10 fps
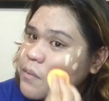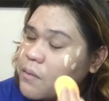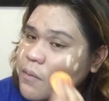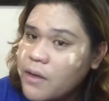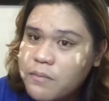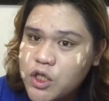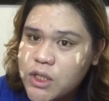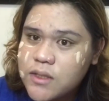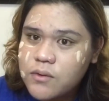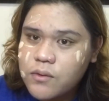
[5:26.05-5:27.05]
yung mga
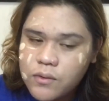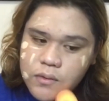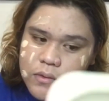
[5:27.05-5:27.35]
blemishes ko.